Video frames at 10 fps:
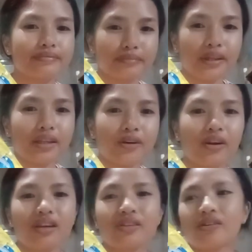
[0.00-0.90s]
video
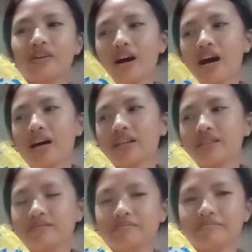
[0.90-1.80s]
na to at
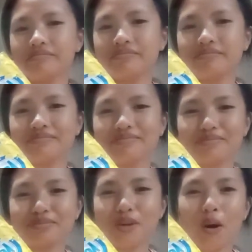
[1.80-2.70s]

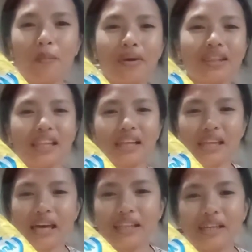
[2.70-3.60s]
comment na
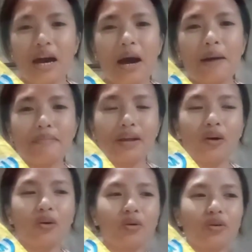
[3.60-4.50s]
din
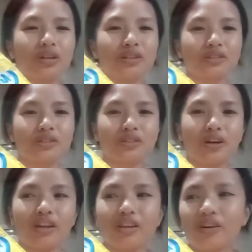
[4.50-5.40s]
below kung
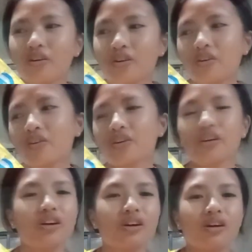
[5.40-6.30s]
nagustuhan nyo or
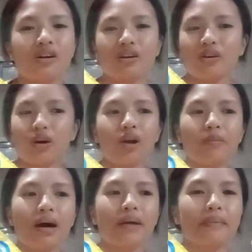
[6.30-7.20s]
kung
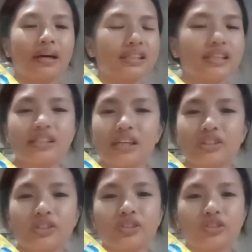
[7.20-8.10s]
ano man mga
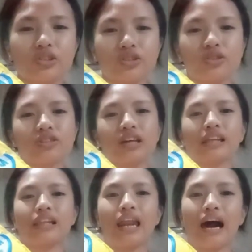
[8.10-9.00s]
suggestion nyo, kung
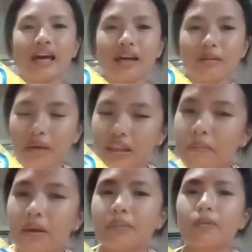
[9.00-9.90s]
like na like at
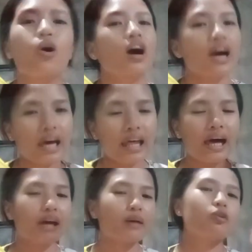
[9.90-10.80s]
betabet mo,
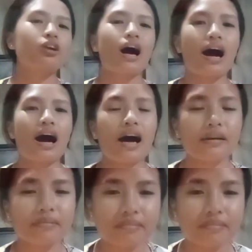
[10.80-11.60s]
i-like mo na ang